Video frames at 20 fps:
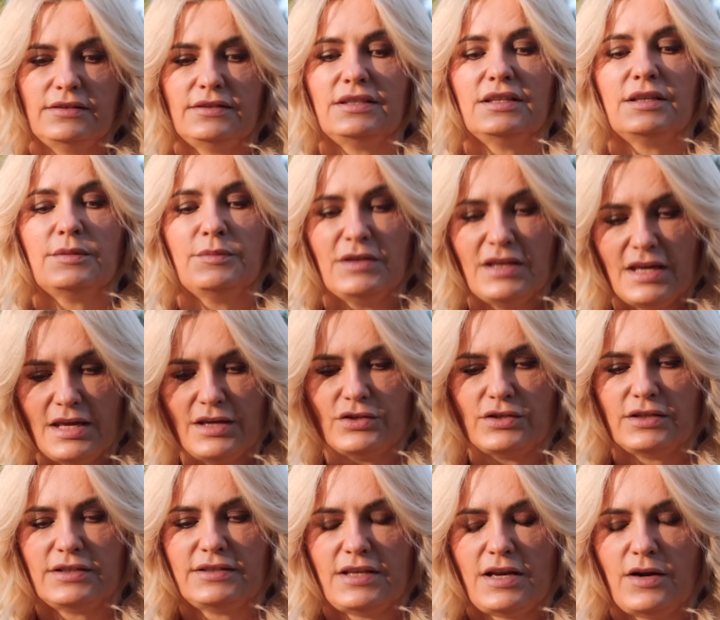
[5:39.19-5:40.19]
z tych
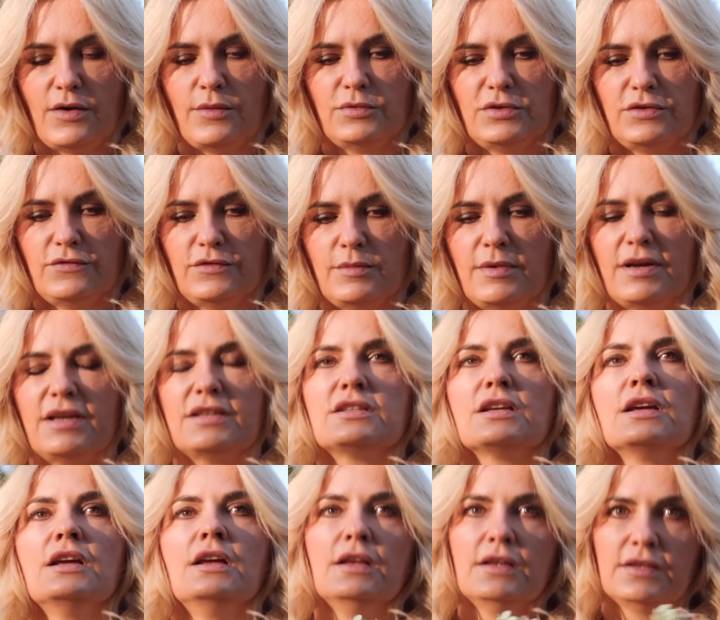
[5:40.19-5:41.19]
mniejszych starałam się
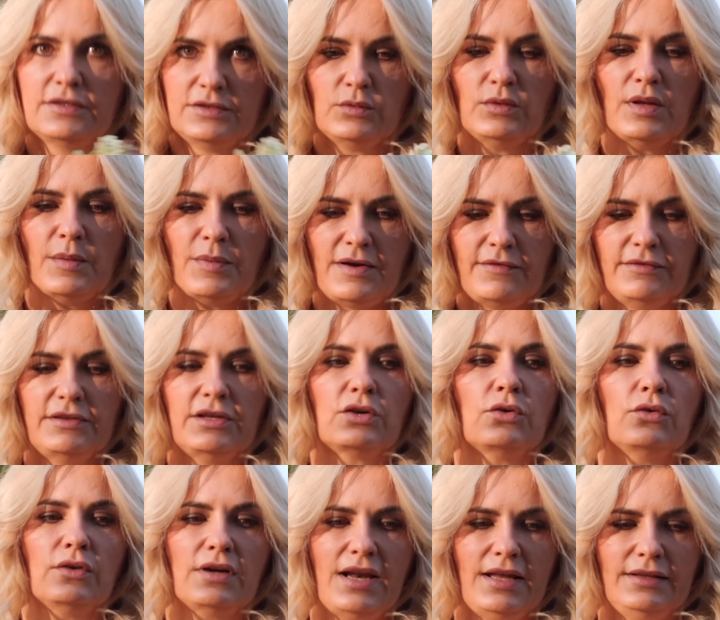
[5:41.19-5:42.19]
wybrać, są naprawdę
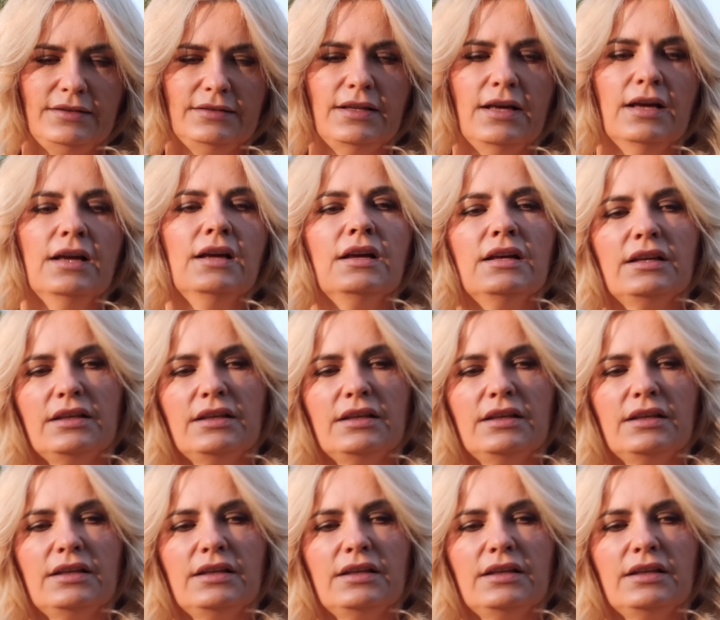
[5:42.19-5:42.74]
konkretne.